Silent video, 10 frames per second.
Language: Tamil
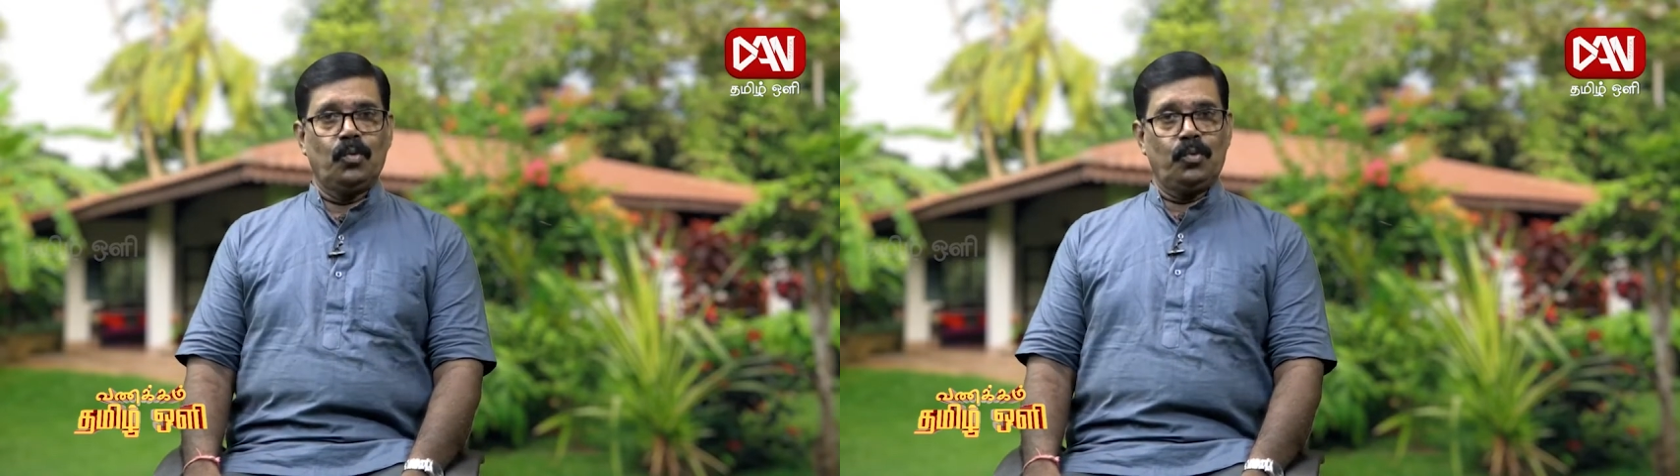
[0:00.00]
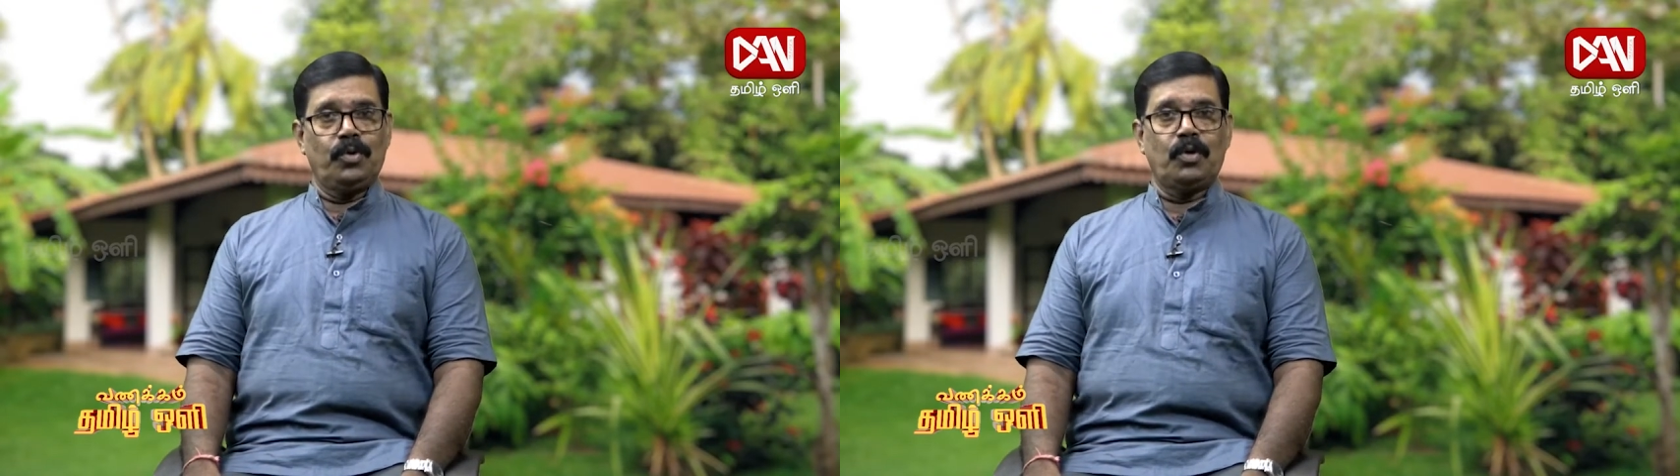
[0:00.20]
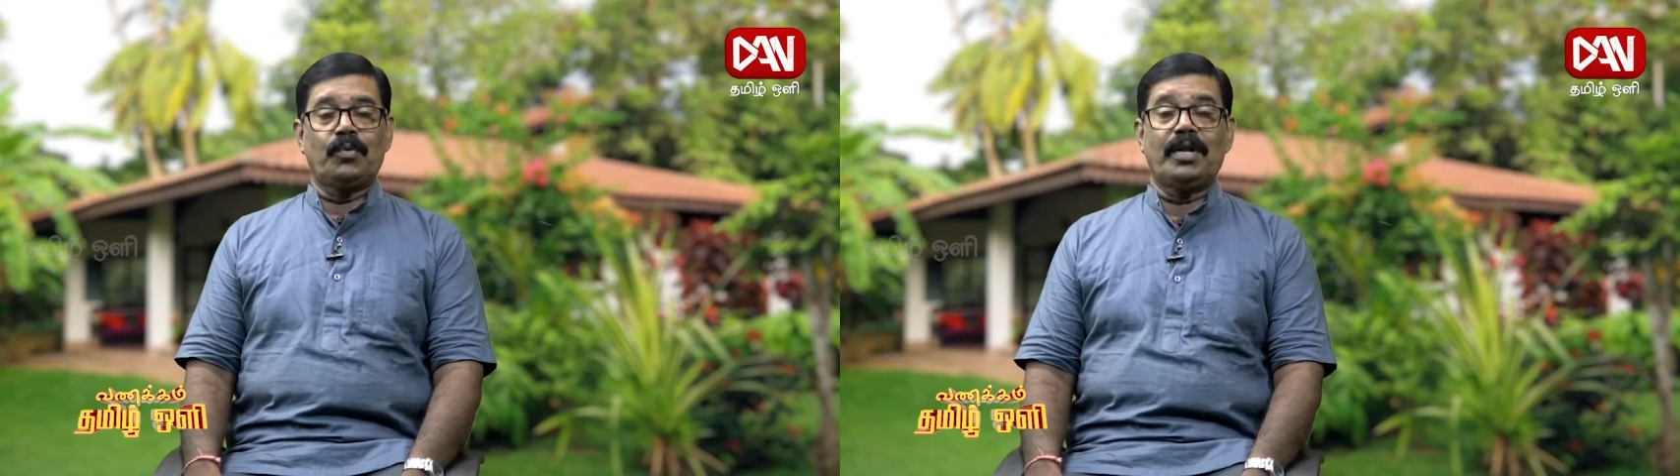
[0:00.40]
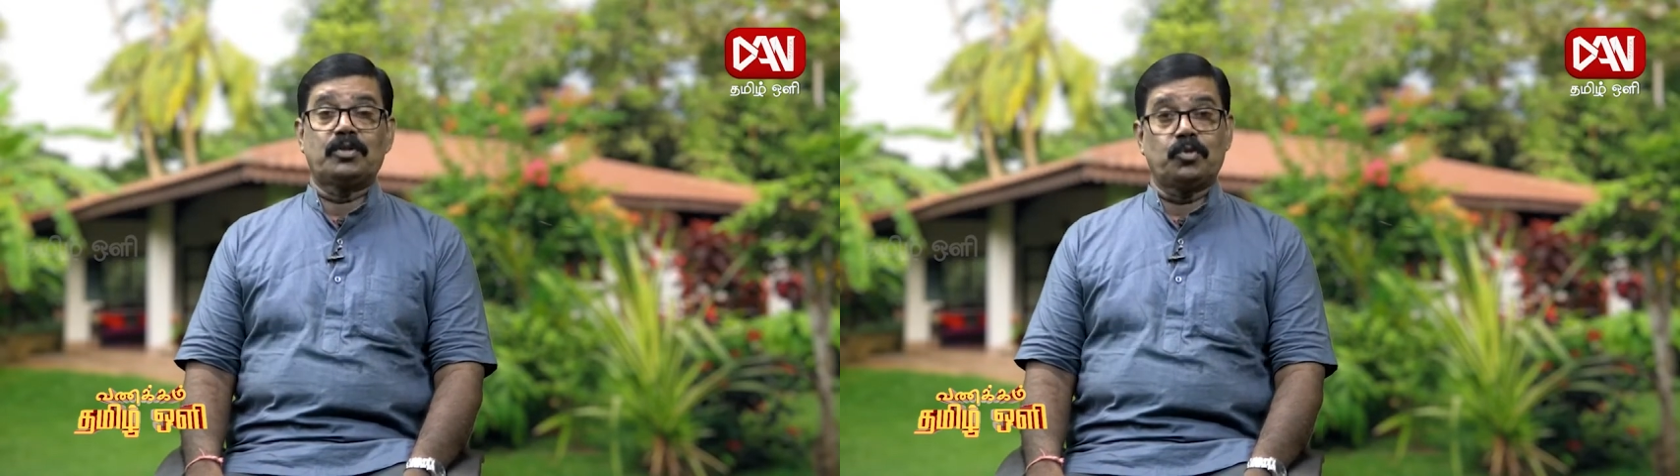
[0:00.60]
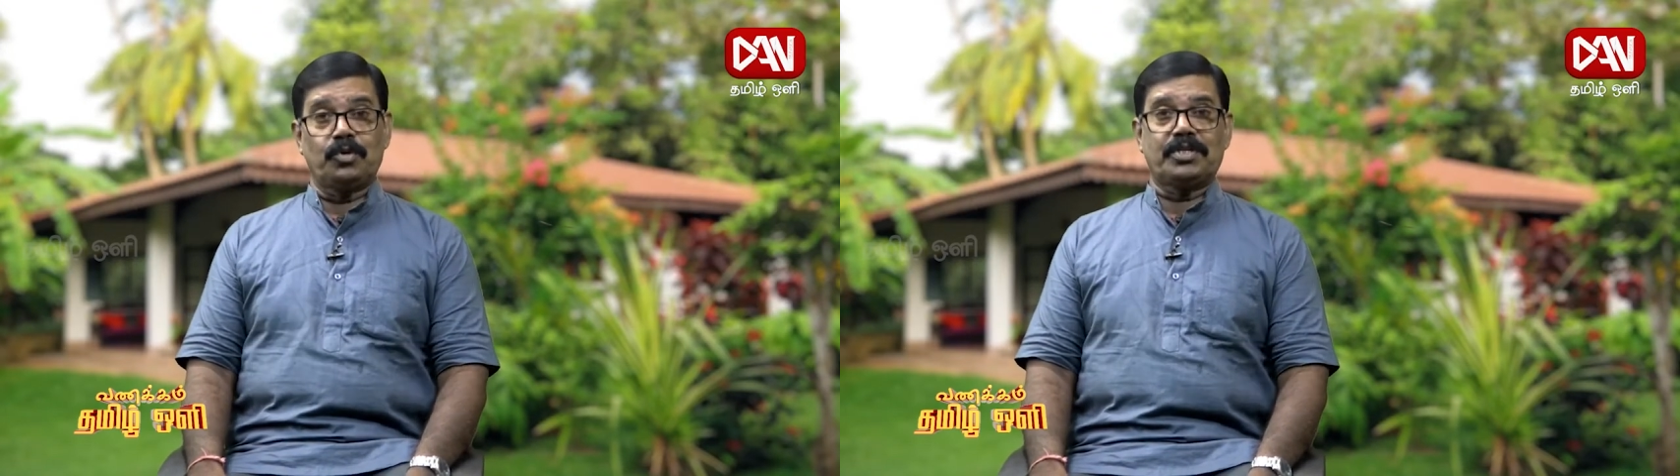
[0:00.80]
உன்னுடைய உடல்
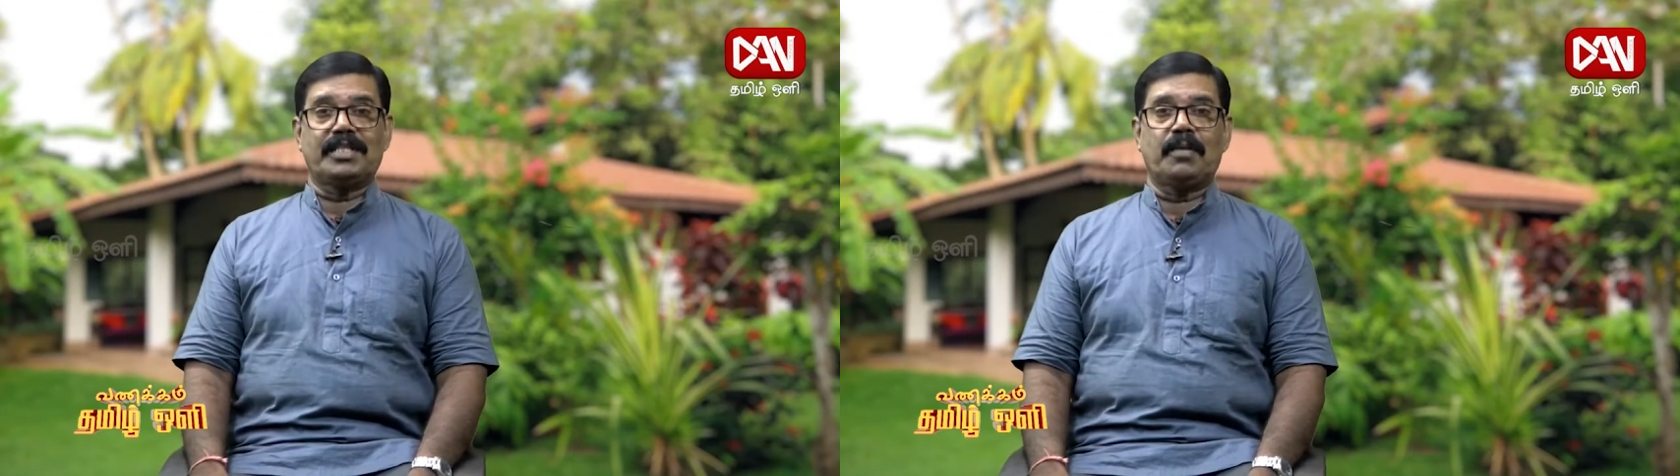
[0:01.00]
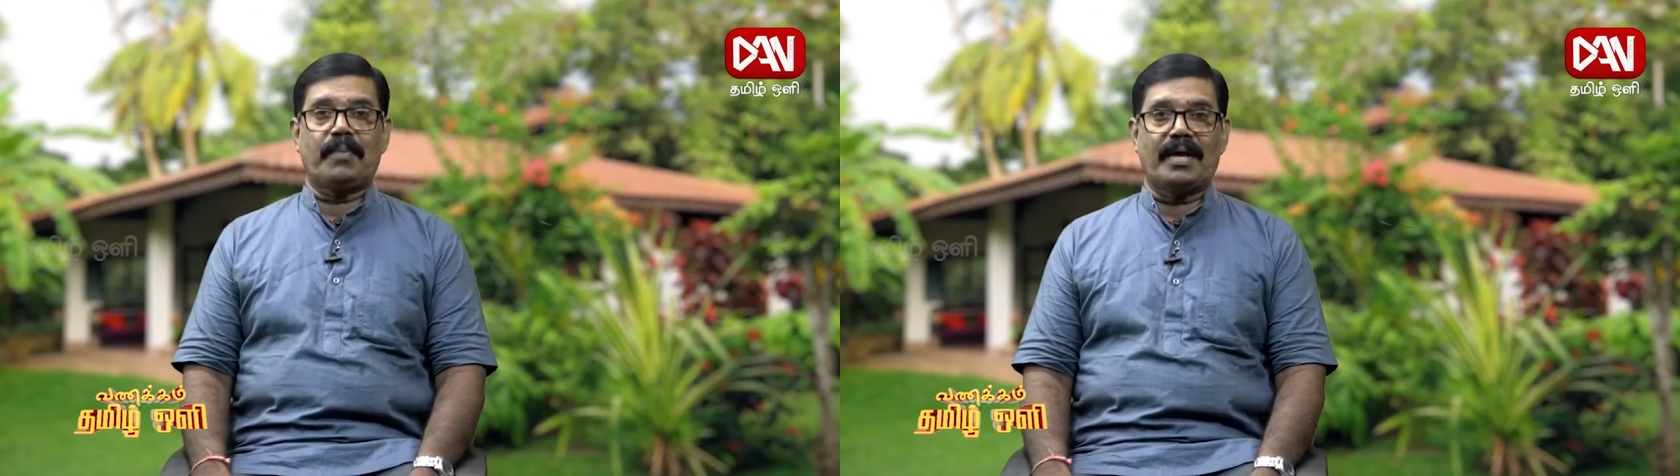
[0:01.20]
தோற்றத்தை